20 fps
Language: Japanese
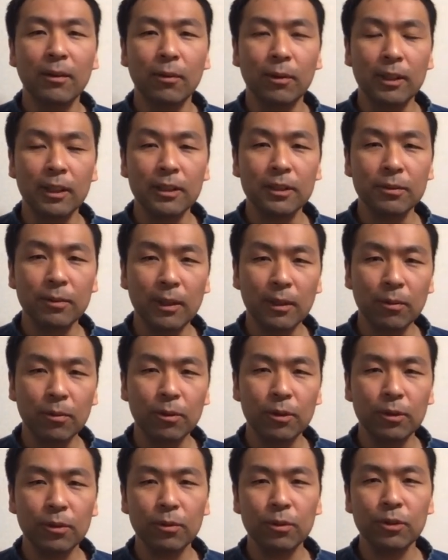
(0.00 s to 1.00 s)
私は
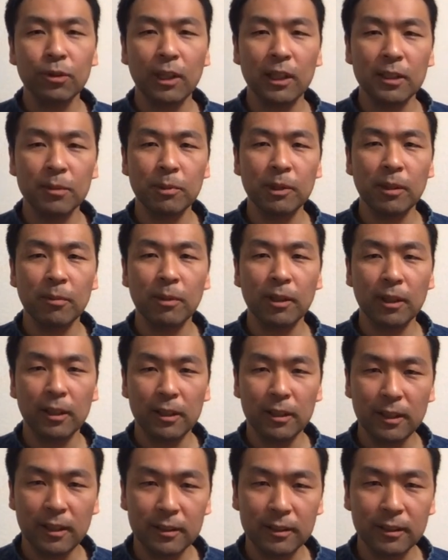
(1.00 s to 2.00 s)
コイン投資を始めたばか
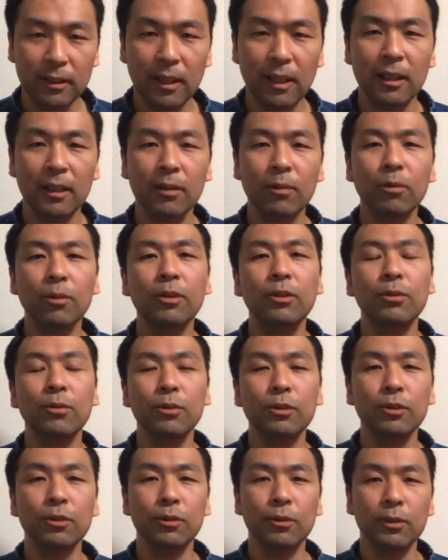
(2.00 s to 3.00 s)
りですが、コイン
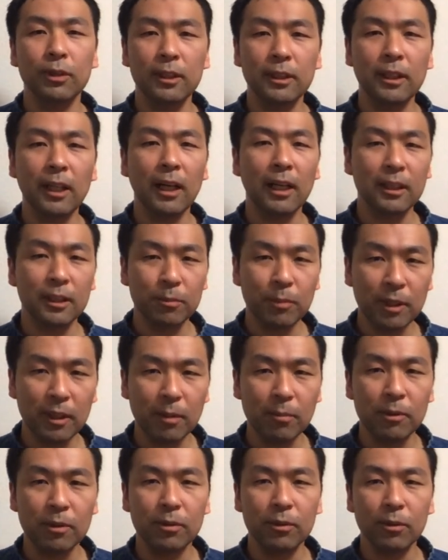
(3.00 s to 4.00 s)
投資をいざ始め
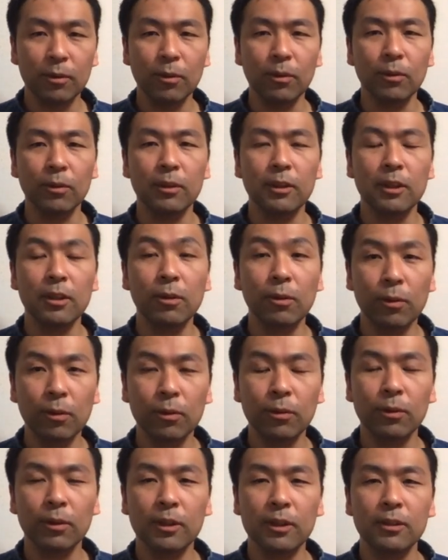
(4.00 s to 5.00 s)
てみると、いろい
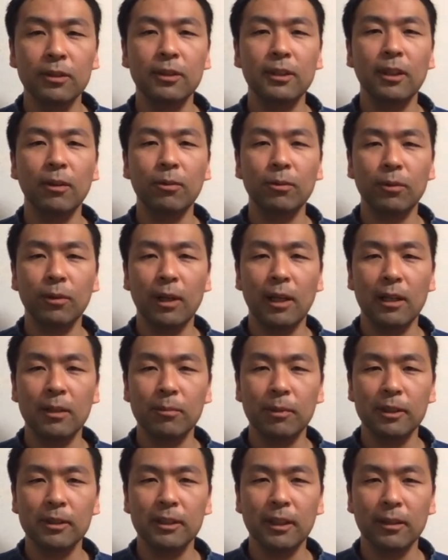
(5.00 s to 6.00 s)
ろと気づいたことがあり
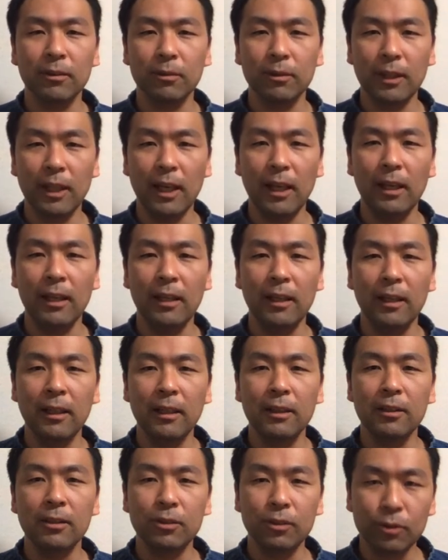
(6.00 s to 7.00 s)
ましたので、
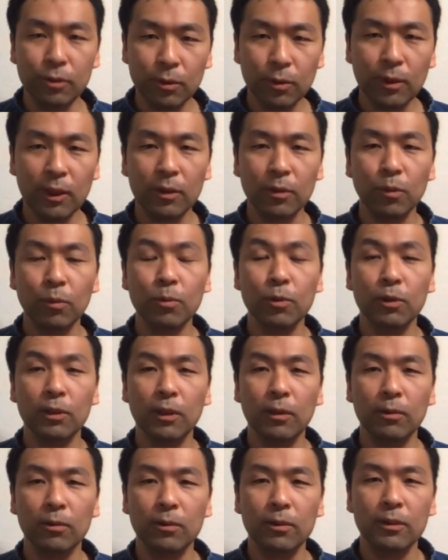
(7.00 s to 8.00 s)
重要だと思っ
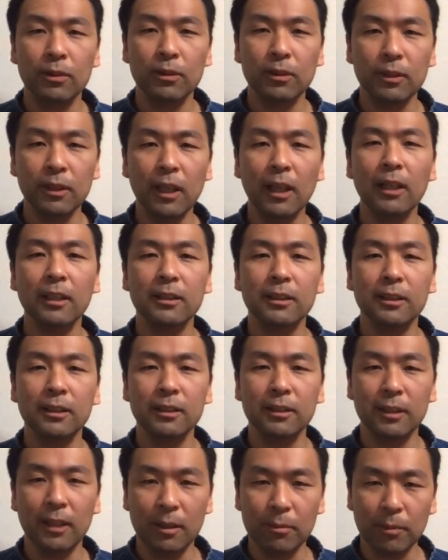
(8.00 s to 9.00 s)
たことについて発
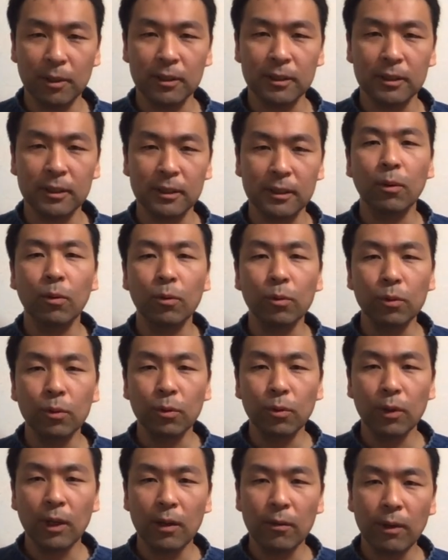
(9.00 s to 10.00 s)
信しています。この
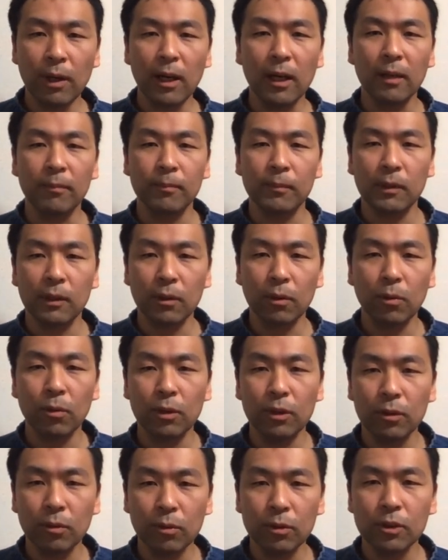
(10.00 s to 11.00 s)
動画は、
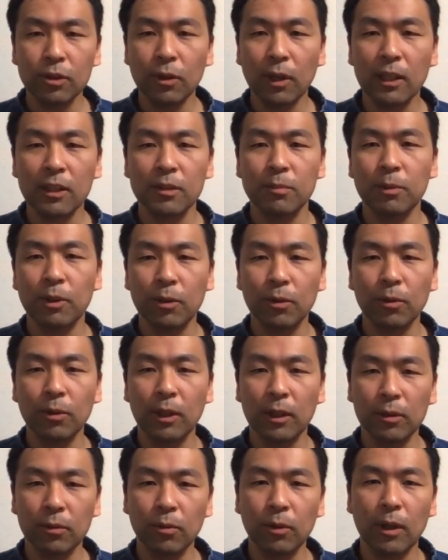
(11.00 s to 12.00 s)
コイン投資を始めよう
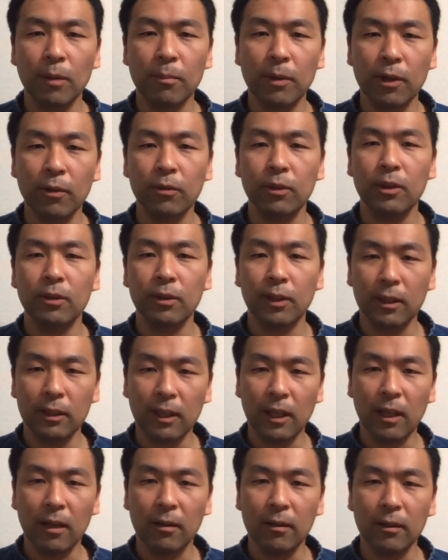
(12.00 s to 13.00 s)
かどうか迷っている
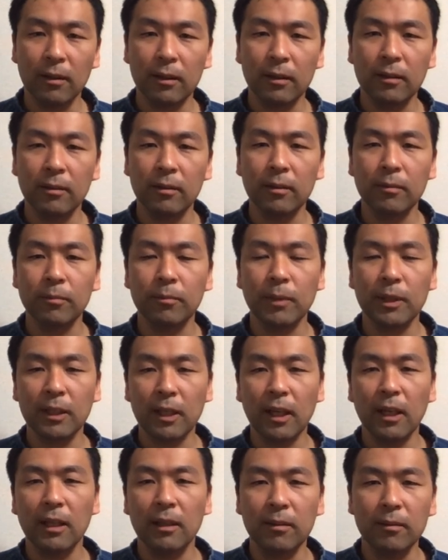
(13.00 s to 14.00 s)
方、ま
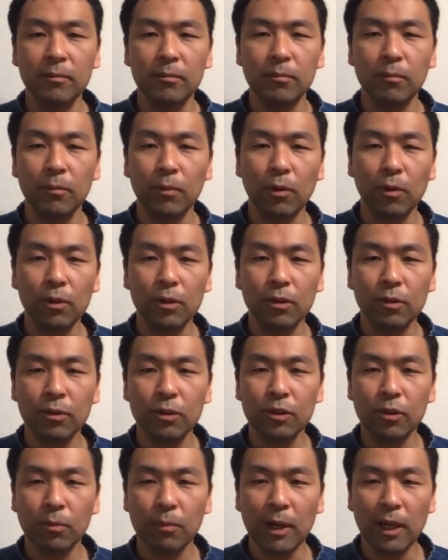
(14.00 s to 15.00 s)
た、コイン投
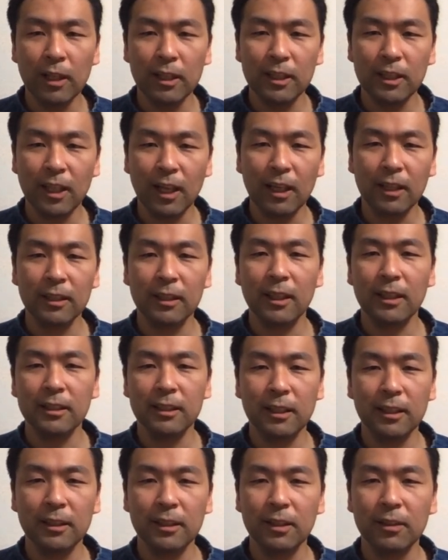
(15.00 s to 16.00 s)
資を周りに反対
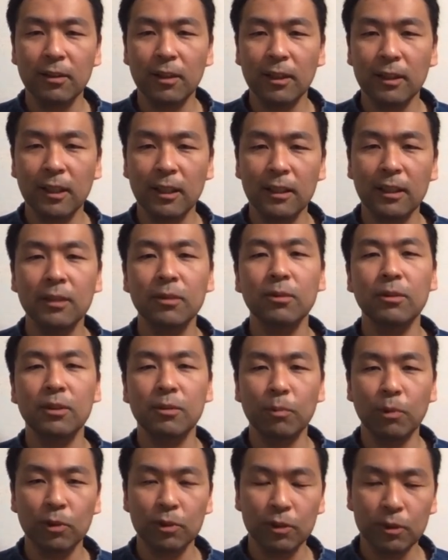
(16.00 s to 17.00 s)
されている方などに
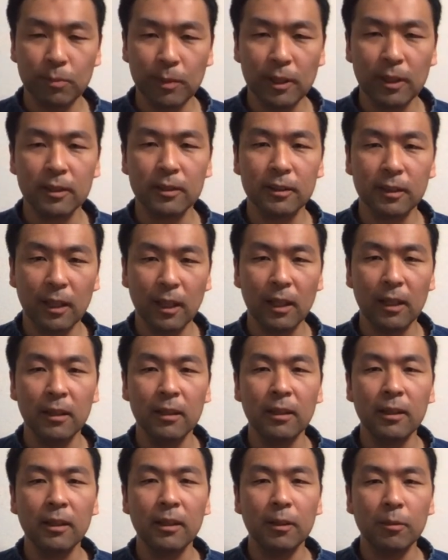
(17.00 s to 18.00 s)
もおすすめですが、
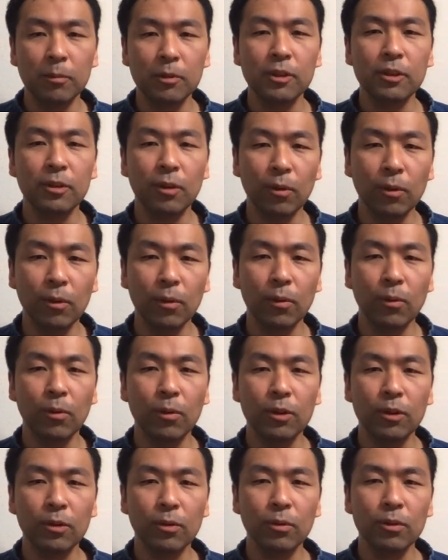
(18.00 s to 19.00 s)
むしろ
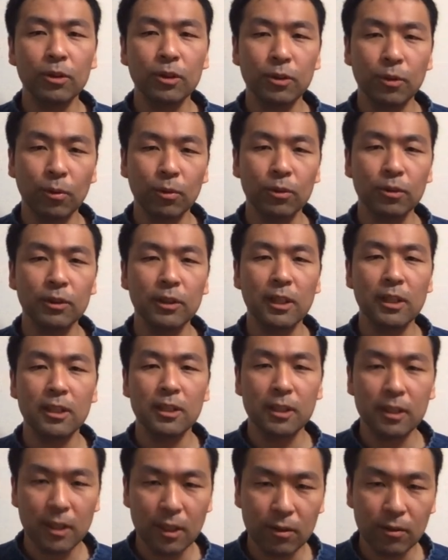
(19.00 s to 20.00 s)
コイン投資をすでに
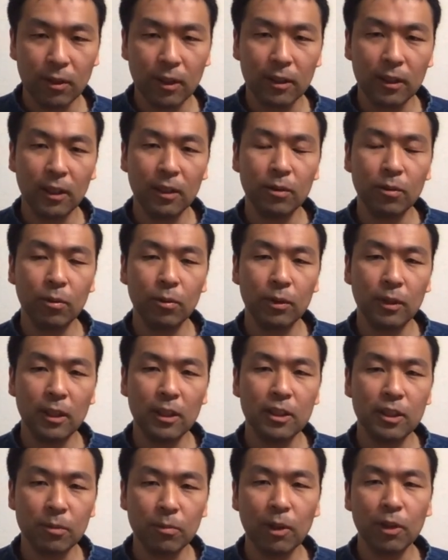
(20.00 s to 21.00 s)
している方にとって
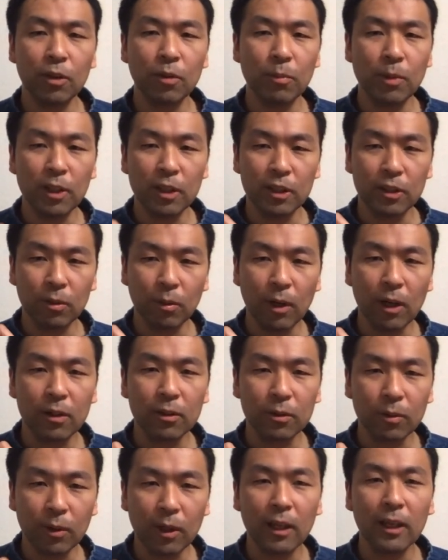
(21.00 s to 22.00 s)
一番のメリットがある
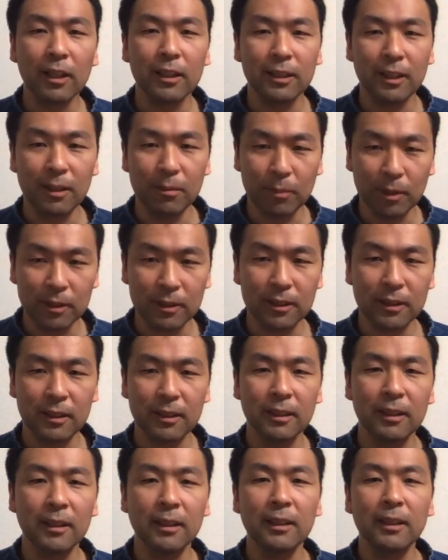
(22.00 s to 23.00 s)
と考えています
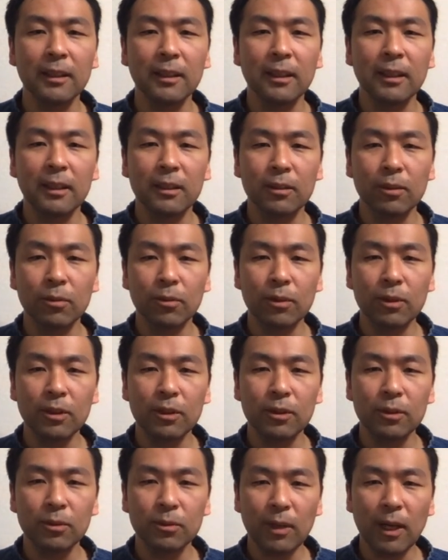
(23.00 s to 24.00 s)
その理
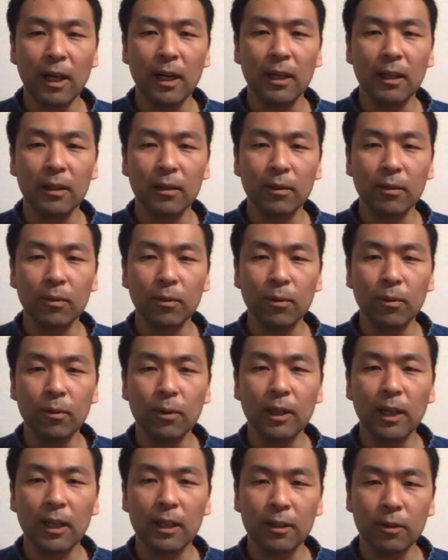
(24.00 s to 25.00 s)
由は今
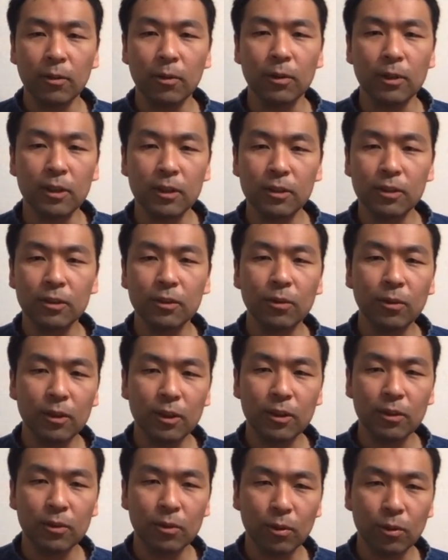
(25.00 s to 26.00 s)
回の5つの
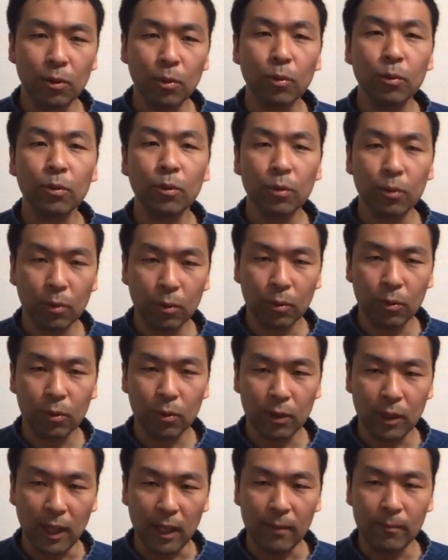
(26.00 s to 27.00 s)
理由の4のとこ
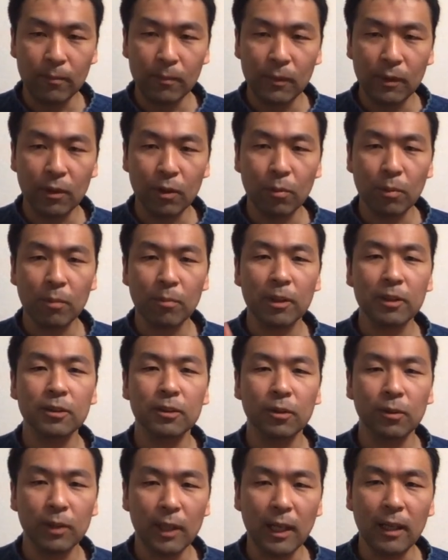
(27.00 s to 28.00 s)
ろで述べます
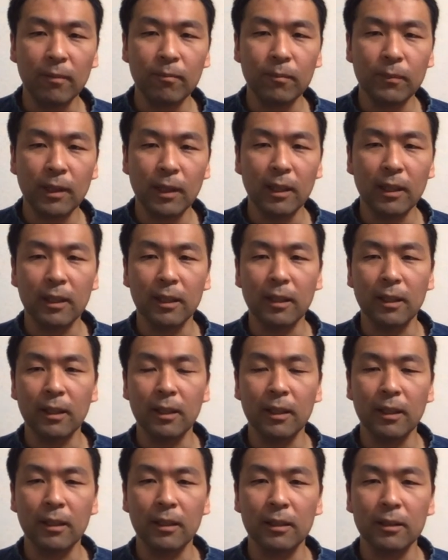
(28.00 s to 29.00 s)
ので、
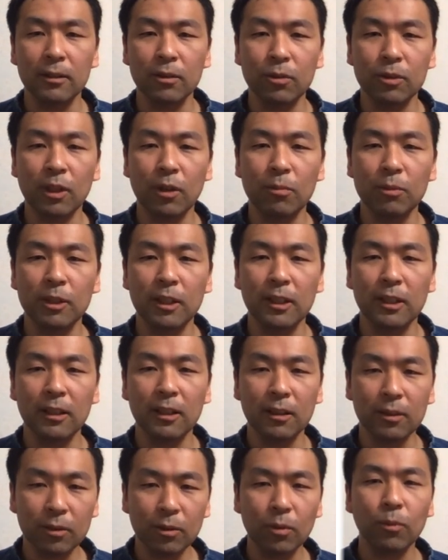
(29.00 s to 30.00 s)
えー、そちらを見ていた
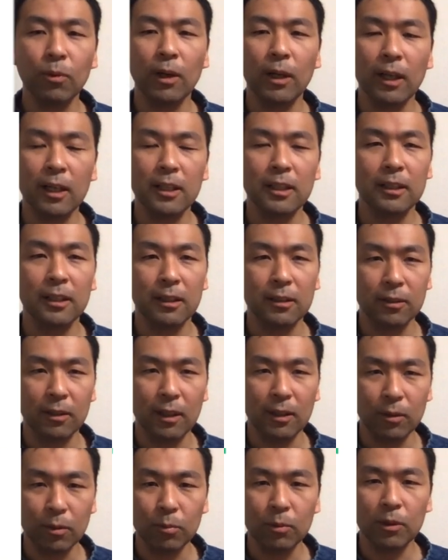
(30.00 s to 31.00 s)
だくとお分かりになる
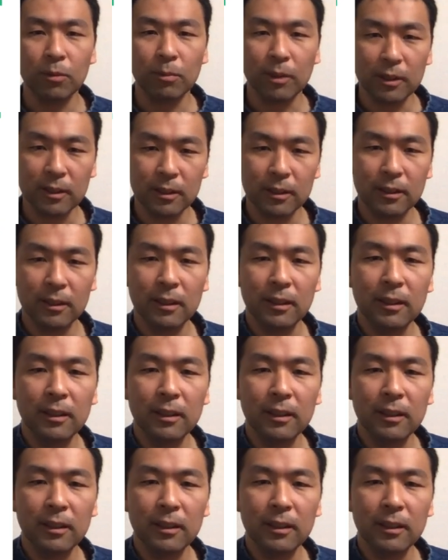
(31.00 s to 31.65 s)
かと思います